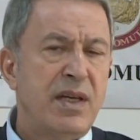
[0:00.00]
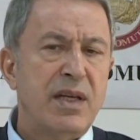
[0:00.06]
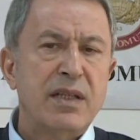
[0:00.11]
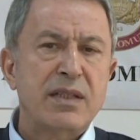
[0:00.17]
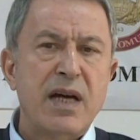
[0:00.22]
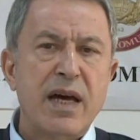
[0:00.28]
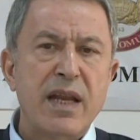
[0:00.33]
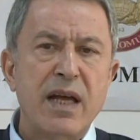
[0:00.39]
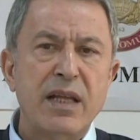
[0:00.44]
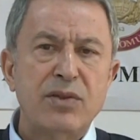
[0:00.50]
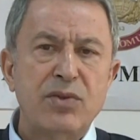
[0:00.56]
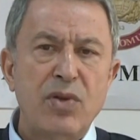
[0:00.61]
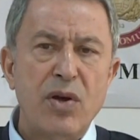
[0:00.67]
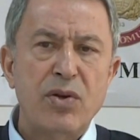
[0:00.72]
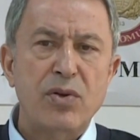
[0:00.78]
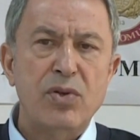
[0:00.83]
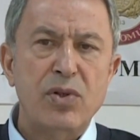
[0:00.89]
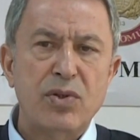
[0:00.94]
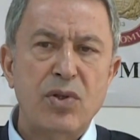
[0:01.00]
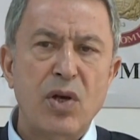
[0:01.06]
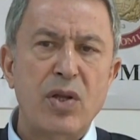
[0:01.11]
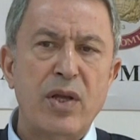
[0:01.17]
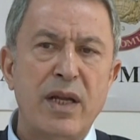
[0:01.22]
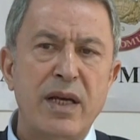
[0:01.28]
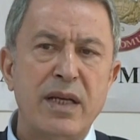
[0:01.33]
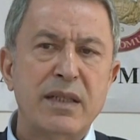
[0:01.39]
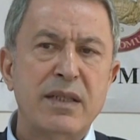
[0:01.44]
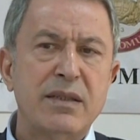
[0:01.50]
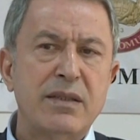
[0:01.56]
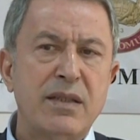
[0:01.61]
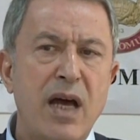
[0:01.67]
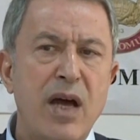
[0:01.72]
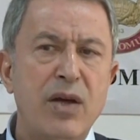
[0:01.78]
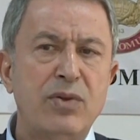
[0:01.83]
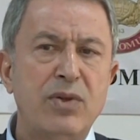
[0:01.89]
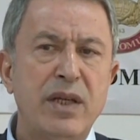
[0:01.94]
garantör ülke olarak
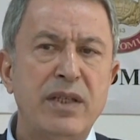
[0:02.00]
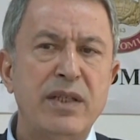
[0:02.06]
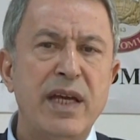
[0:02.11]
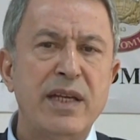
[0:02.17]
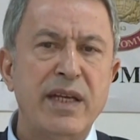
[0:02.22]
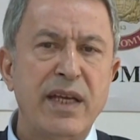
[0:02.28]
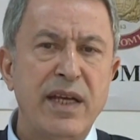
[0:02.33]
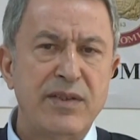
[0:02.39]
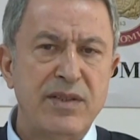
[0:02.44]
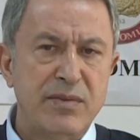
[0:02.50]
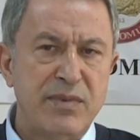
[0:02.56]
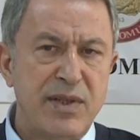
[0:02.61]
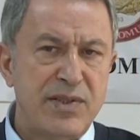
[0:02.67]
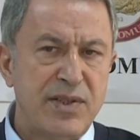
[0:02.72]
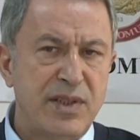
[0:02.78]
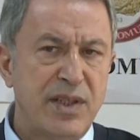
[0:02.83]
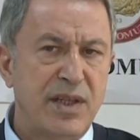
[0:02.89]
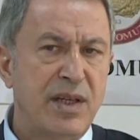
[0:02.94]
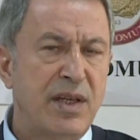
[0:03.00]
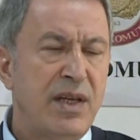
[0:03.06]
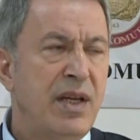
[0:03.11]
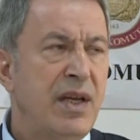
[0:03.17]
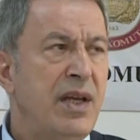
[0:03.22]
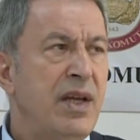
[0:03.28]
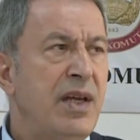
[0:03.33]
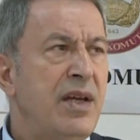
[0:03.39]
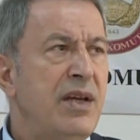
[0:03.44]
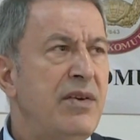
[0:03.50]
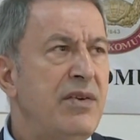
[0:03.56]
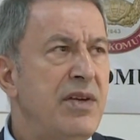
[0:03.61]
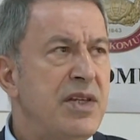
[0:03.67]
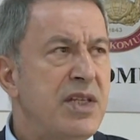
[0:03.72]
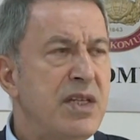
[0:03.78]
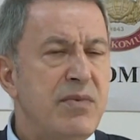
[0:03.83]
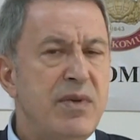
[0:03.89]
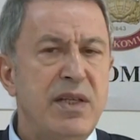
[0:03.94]
taahhütlerini yerine getirmesi,
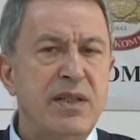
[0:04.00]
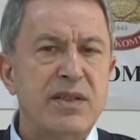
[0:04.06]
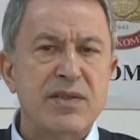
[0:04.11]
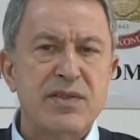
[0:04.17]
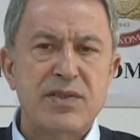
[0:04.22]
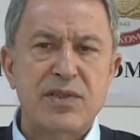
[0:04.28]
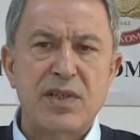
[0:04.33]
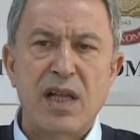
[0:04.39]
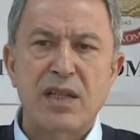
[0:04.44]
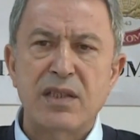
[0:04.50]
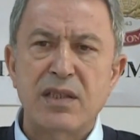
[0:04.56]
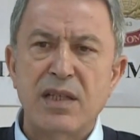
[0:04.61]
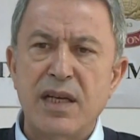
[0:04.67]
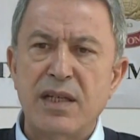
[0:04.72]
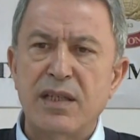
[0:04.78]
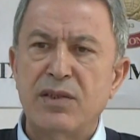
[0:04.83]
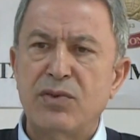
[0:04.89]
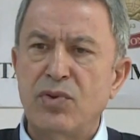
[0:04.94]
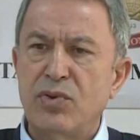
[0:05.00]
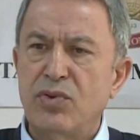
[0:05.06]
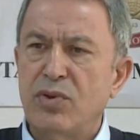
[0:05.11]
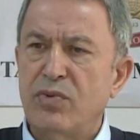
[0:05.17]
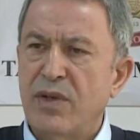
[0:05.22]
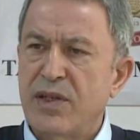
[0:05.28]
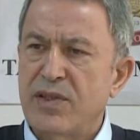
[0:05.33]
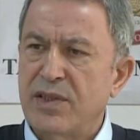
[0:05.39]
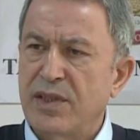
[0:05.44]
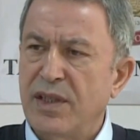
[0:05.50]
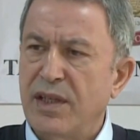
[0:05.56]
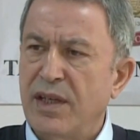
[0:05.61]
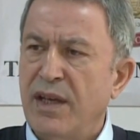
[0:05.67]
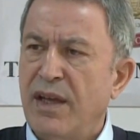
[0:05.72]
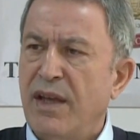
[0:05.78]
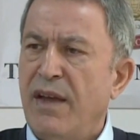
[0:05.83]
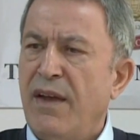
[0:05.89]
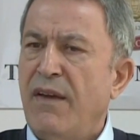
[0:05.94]
rejimin saldırılarını durdurması
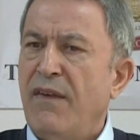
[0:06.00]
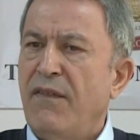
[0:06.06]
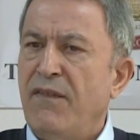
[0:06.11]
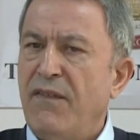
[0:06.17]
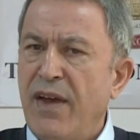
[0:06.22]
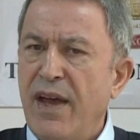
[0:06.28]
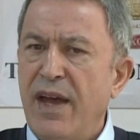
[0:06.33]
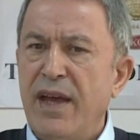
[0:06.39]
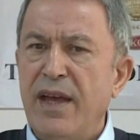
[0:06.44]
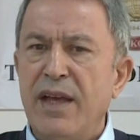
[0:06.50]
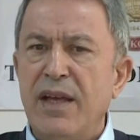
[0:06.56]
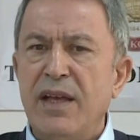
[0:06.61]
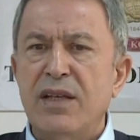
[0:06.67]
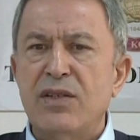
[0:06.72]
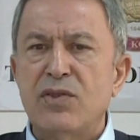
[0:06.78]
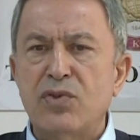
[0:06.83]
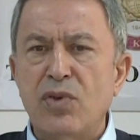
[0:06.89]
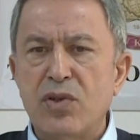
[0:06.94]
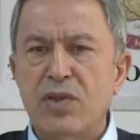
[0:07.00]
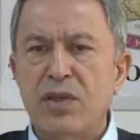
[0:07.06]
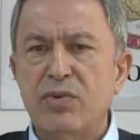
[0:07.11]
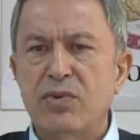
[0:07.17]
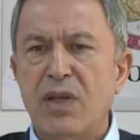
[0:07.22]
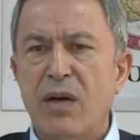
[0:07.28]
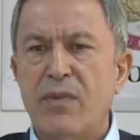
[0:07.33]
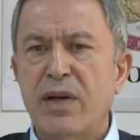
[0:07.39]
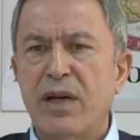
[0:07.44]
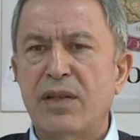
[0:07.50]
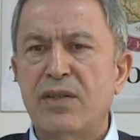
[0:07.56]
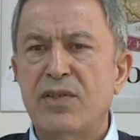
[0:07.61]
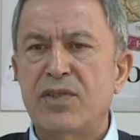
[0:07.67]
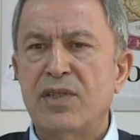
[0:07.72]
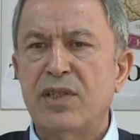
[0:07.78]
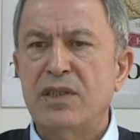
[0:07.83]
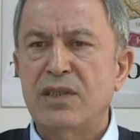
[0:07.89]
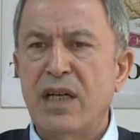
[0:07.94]
ve Soçi mutabakatı
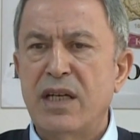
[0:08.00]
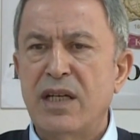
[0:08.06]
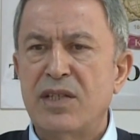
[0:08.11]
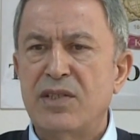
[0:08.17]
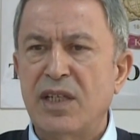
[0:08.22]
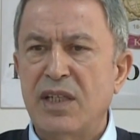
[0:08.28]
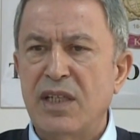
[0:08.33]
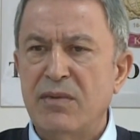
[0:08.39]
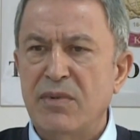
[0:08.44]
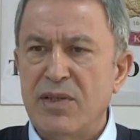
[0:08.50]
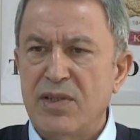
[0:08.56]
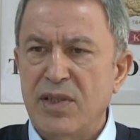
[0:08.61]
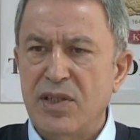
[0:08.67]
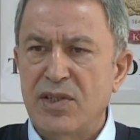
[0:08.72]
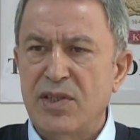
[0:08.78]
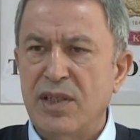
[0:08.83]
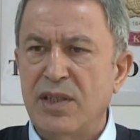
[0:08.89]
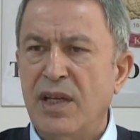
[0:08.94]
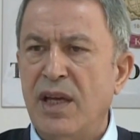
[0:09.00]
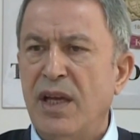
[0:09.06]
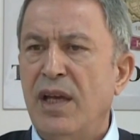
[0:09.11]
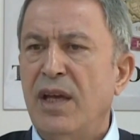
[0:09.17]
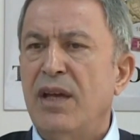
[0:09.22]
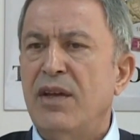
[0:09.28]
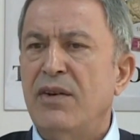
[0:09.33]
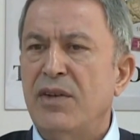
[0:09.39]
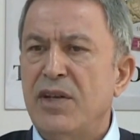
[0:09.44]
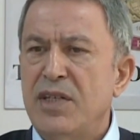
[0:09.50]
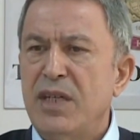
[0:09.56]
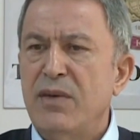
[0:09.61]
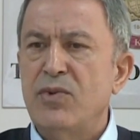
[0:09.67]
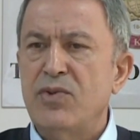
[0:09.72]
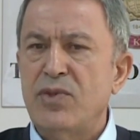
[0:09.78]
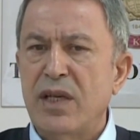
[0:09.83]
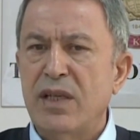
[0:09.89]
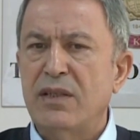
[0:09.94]
sınırlarına çekilmesi için rejim
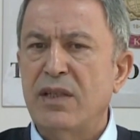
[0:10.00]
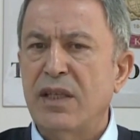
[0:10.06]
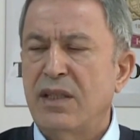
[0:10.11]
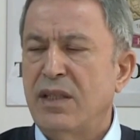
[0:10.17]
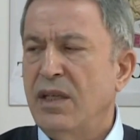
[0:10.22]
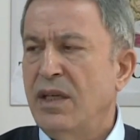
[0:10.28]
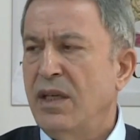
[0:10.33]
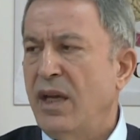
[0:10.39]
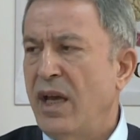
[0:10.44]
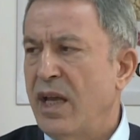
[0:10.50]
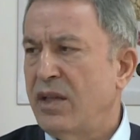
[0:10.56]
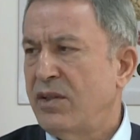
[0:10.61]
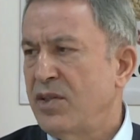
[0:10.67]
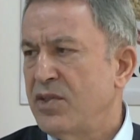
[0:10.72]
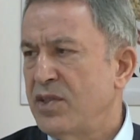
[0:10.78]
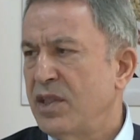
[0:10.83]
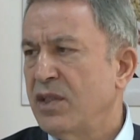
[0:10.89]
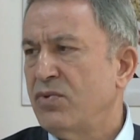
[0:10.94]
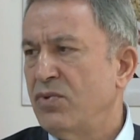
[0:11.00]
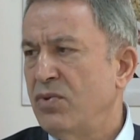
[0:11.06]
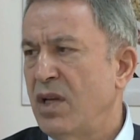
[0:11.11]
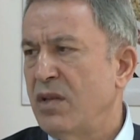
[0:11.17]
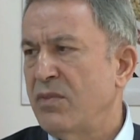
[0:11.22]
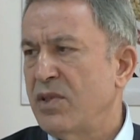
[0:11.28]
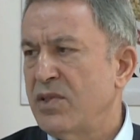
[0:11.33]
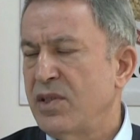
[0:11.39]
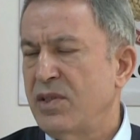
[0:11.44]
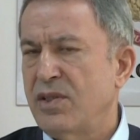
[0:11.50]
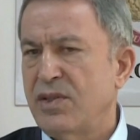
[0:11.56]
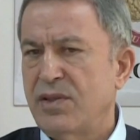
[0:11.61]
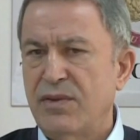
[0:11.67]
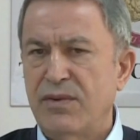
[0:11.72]
üzerindeki etkisini kullanmasıdır.